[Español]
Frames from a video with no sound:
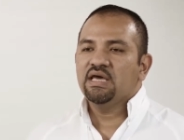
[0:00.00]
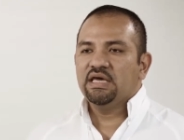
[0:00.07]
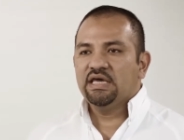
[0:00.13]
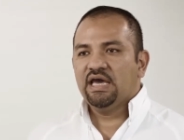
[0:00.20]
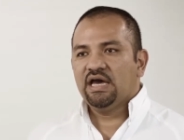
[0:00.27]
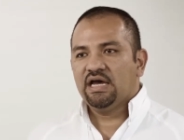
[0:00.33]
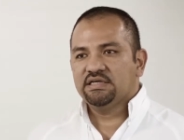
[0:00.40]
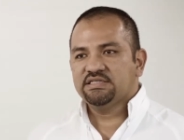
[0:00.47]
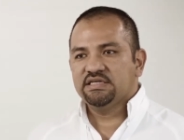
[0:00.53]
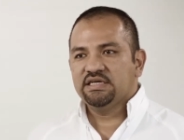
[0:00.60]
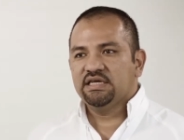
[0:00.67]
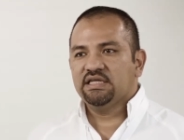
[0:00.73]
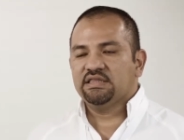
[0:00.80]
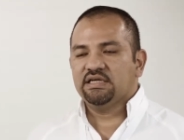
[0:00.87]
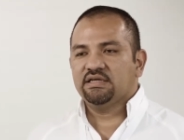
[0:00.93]
y
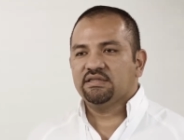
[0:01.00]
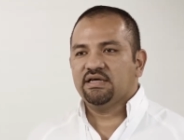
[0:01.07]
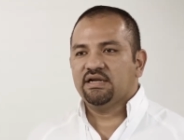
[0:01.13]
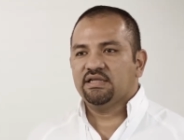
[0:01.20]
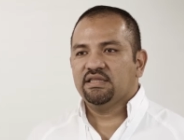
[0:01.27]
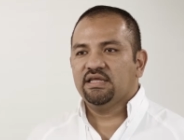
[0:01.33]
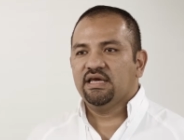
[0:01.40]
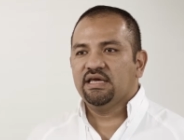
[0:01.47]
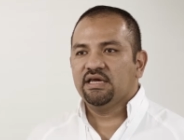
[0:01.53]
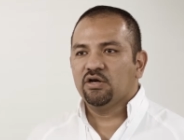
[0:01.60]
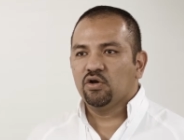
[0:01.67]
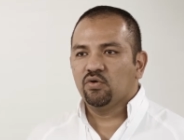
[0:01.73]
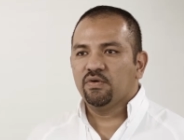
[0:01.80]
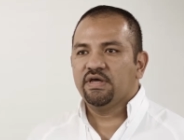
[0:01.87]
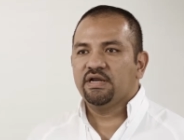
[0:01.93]
así tratar de
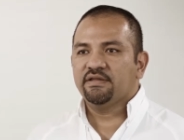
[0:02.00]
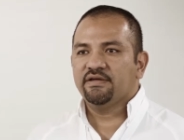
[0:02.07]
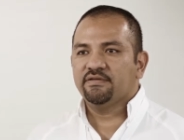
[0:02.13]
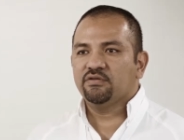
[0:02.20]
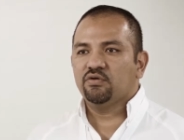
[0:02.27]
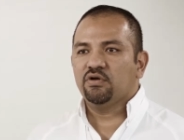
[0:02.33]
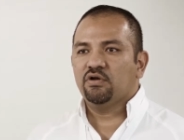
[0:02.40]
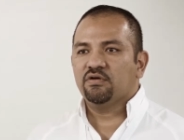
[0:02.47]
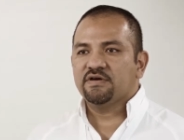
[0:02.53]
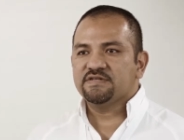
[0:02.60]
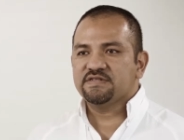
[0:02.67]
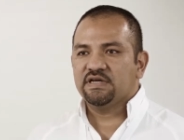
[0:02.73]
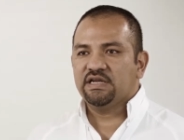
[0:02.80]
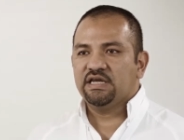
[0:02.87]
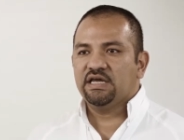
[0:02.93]
incluir dentro de lo que
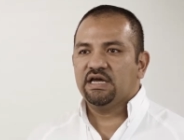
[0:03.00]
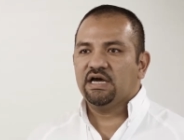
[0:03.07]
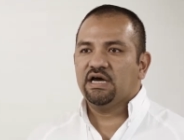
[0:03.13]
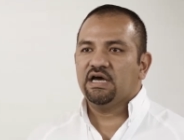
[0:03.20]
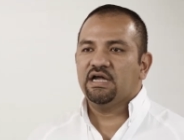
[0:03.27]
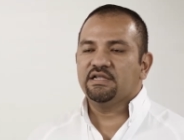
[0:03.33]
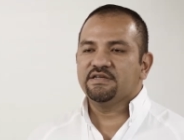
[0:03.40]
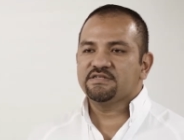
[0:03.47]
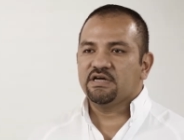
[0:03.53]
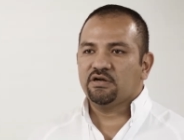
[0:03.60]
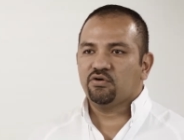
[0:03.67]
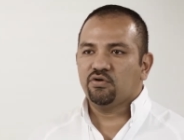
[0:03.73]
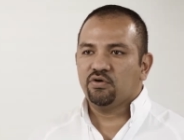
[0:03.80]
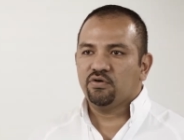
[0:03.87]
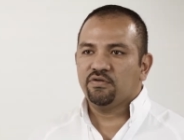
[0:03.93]
sería el
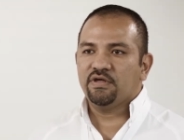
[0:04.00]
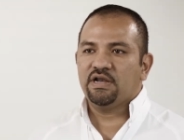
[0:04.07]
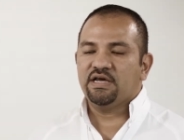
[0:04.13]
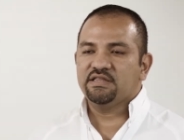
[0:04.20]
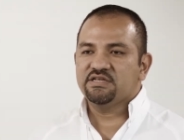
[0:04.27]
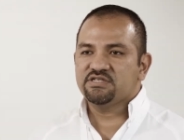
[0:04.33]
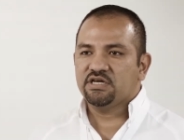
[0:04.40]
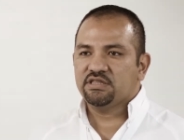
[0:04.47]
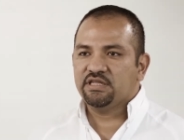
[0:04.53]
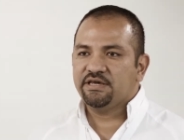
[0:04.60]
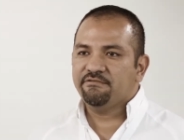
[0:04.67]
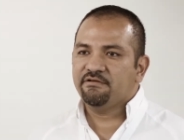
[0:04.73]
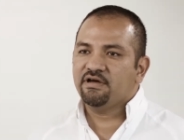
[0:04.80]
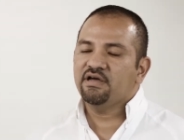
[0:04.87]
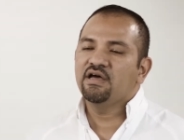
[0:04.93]
desarrollo de la
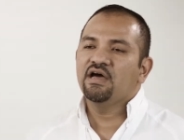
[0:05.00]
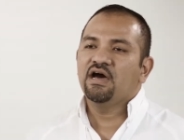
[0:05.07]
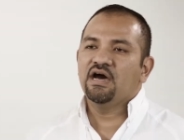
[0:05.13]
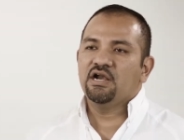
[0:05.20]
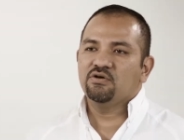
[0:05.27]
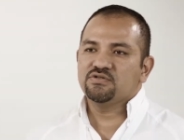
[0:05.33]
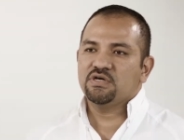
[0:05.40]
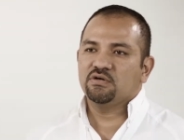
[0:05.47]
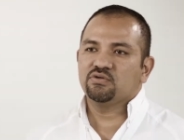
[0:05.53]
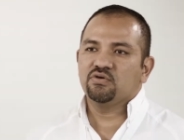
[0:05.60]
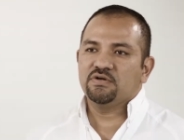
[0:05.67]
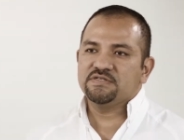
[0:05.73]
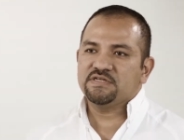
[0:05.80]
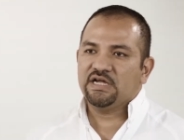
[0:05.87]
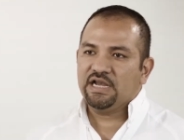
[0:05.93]
iniciativa a los
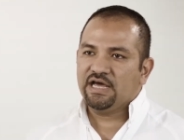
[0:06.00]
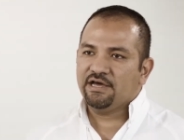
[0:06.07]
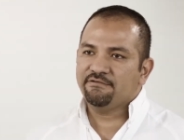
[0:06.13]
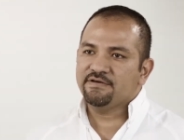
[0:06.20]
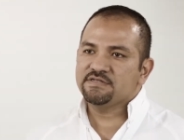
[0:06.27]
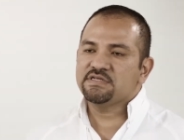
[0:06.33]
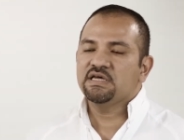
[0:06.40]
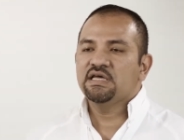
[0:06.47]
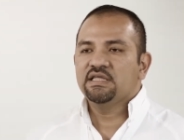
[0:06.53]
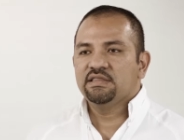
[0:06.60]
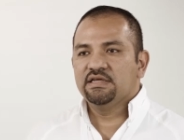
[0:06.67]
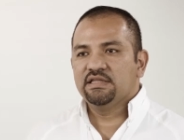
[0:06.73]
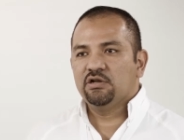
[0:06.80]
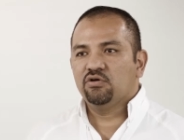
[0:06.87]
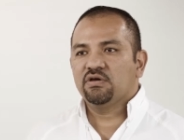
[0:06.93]
actores claves
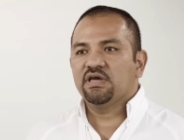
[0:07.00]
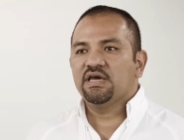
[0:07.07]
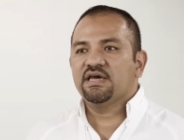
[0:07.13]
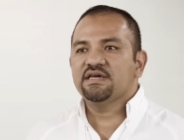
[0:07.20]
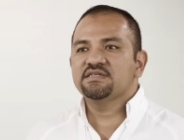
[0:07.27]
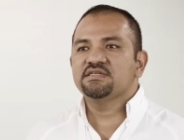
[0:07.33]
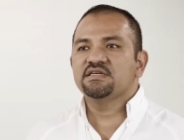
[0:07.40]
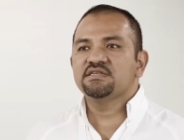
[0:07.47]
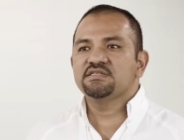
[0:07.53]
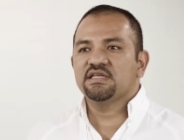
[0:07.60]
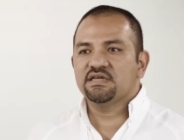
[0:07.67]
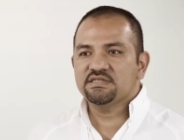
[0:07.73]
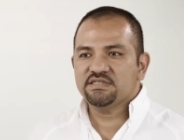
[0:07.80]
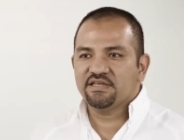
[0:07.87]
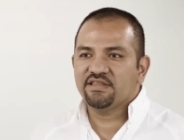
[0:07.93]
desde lo que es
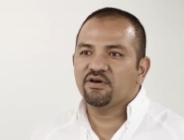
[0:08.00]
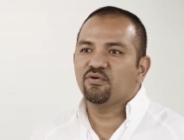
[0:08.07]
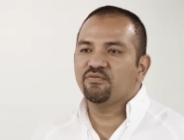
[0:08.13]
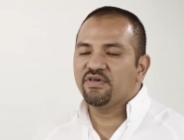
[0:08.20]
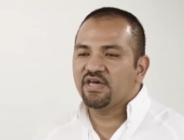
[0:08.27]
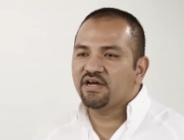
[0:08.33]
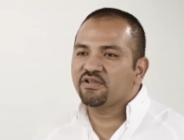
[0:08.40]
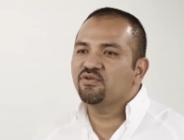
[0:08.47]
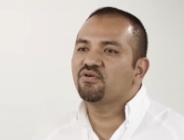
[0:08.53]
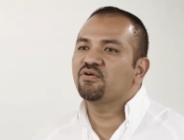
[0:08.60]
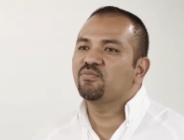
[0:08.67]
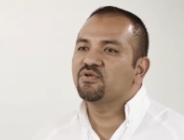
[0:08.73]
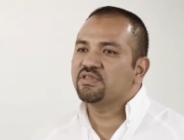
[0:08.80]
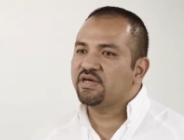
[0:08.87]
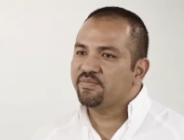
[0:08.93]
instancias de gobierno
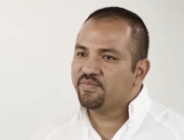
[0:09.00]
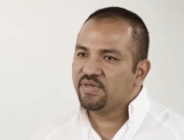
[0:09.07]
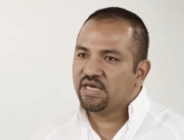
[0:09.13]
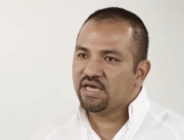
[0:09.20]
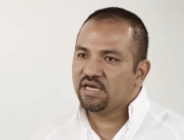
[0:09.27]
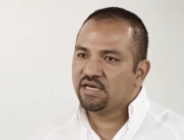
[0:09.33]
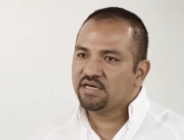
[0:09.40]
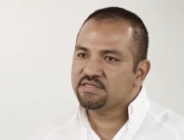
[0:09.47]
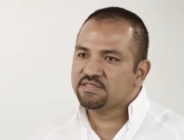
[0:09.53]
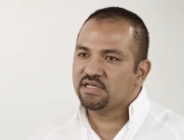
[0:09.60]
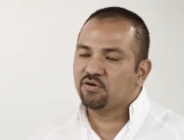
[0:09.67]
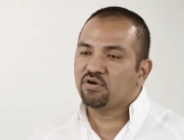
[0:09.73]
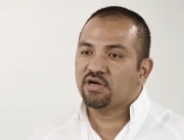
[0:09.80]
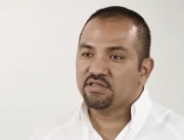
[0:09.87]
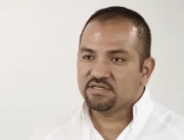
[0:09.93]
como también
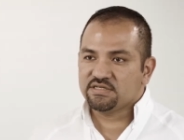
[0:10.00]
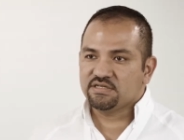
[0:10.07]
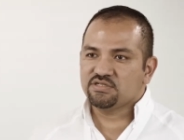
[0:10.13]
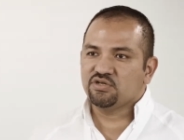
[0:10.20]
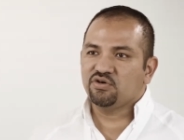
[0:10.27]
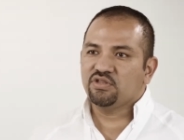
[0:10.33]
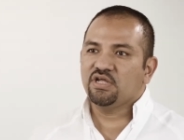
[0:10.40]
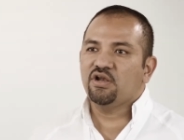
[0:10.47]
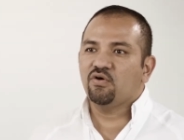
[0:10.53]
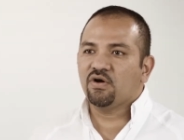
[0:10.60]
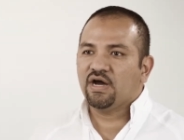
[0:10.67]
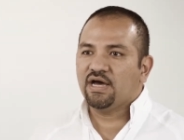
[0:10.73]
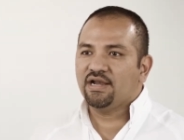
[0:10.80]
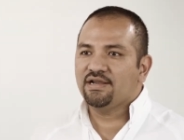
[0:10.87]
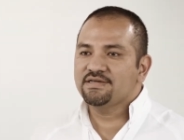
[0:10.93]
este, organizaciones
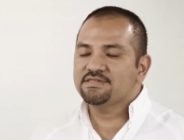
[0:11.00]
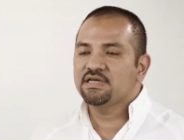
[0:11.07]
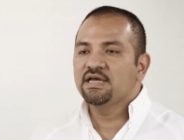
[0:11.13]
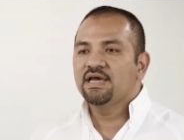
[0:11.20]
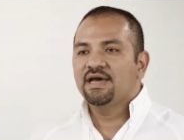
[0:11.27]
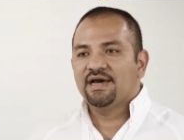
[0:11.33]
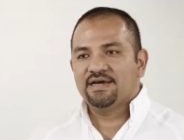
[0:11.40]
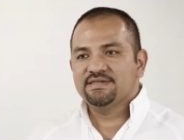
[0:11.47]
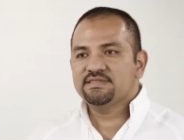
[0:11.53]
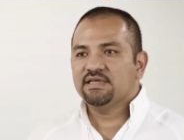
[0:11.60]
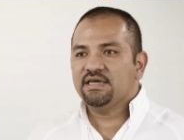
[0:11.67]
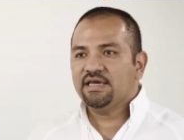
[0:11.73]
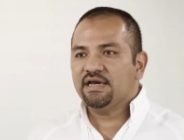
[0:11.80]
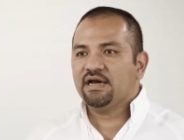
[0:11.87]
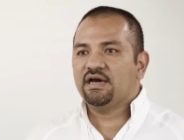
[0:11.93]
locales
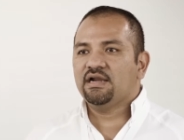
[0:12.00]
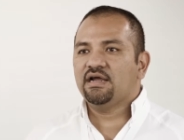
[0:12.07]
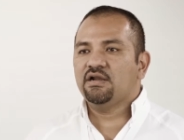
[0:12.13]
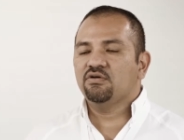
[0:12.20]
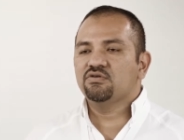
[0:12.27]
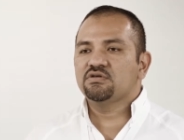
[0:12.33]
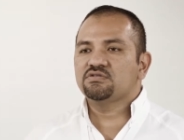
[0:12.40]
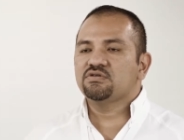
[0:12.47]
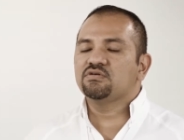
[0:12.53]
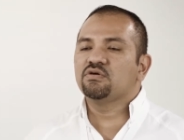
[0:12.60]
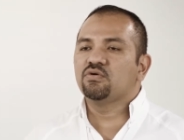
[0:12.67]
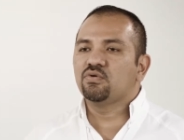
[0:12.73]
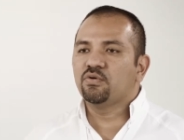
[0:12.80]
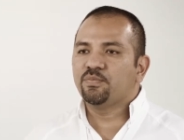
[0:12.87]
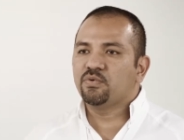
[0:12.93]
hasta llegar a los
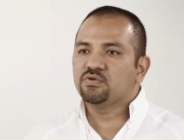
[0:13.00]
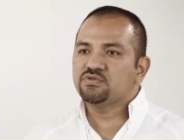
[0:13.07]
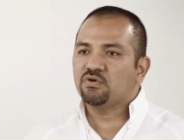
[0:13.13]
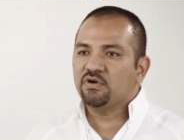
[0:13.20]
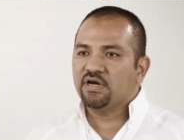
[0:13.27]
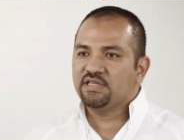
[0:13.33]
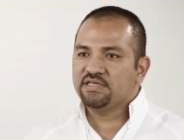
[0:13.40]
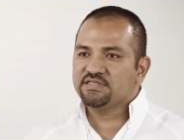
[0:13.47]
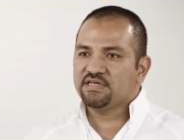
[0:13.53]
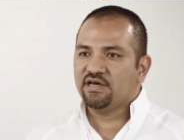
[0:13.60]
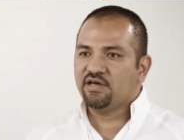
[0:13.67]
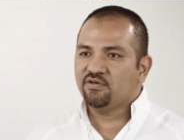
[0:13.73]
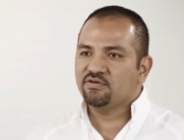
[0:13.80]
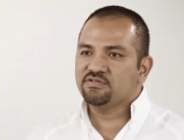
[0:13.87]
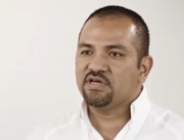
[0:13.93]
grupos
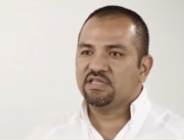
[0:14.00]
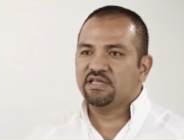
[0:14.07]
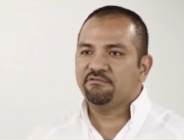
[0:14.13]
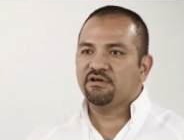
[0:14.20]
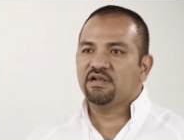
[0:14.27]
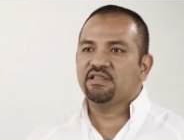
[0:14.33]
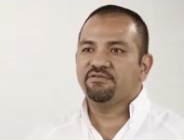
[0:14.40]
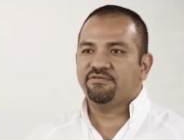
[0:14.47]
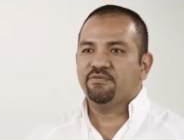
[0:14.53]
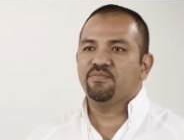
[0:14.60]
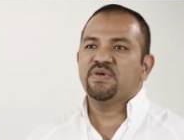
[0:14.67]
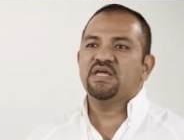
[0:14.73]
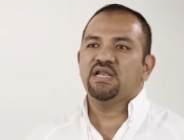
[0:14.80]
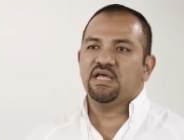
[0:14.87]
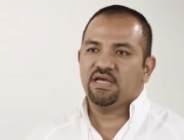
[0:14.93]
organizados a nivel de
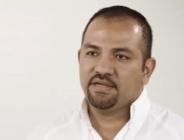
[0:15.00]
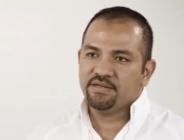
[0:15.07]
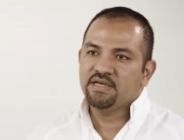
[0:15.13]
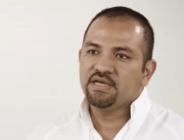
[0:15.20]
familia